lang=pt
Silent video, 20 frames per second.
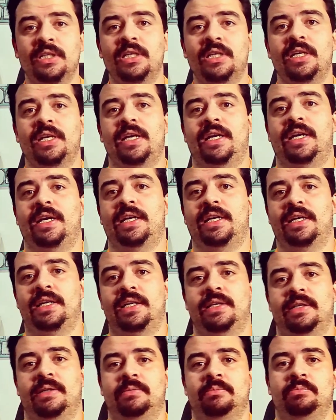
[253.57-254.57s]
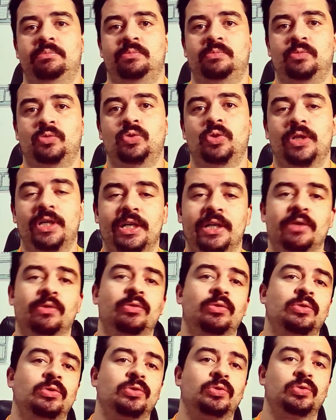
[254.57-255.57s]
é, jogando
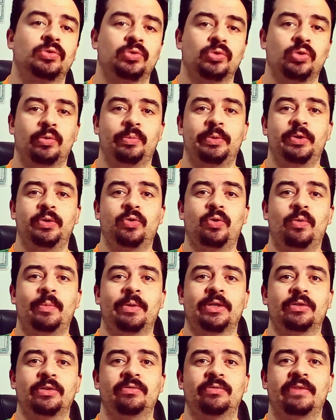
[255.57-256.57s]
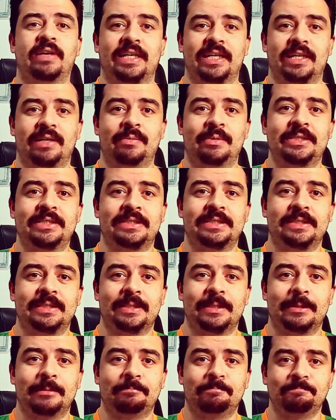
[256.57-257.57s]
sob o comando do Wagner Mancini,
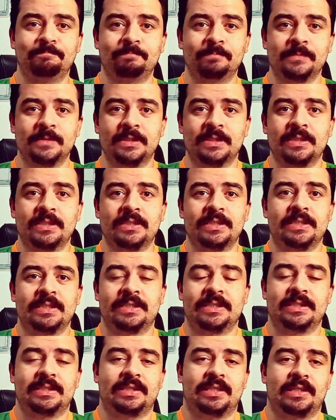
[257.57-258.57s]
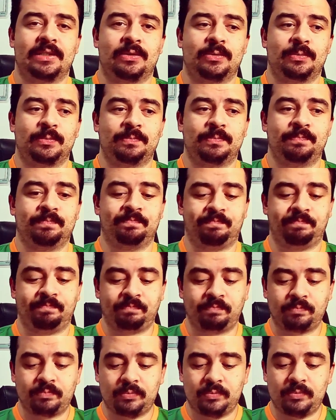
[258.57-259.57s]
né? Então,
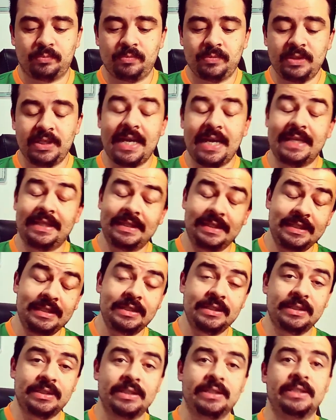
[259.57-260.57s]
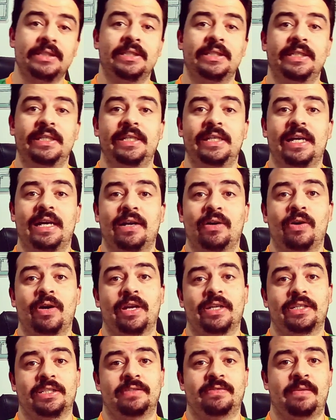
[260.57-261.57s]
é triste. E agora
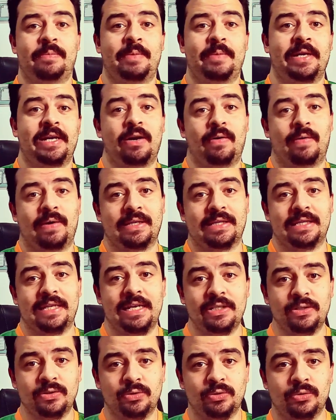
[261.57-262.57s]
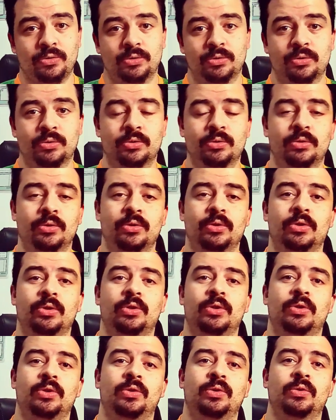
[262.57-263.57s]
a gente vai pegar o Atlético no,
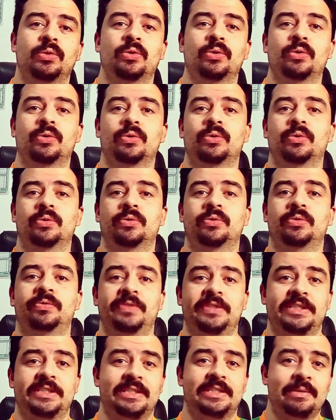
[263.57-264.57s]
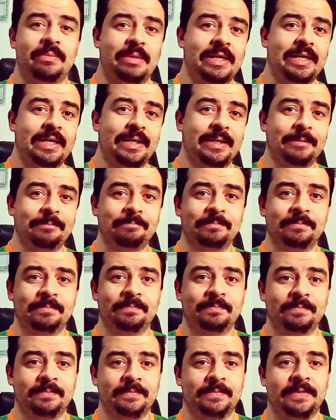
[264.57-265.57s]
no fim de semana, né?
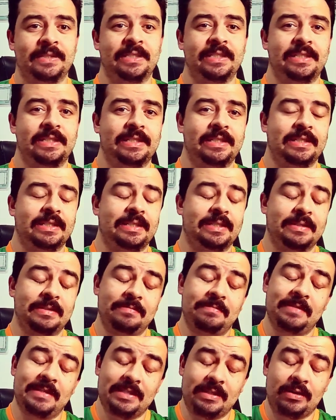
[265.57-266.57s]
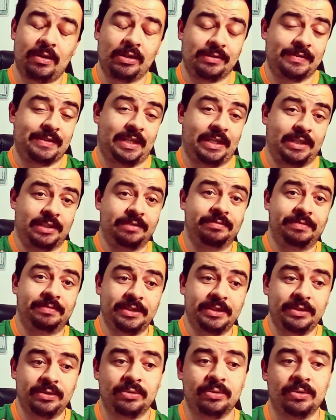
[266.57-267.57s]
E vai ser é um adversário
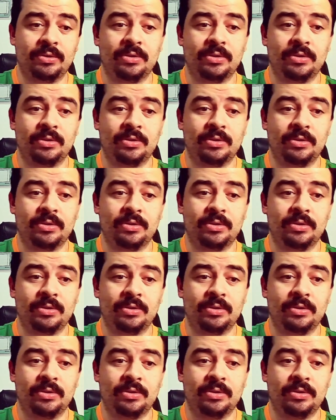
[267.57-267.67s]
difícil.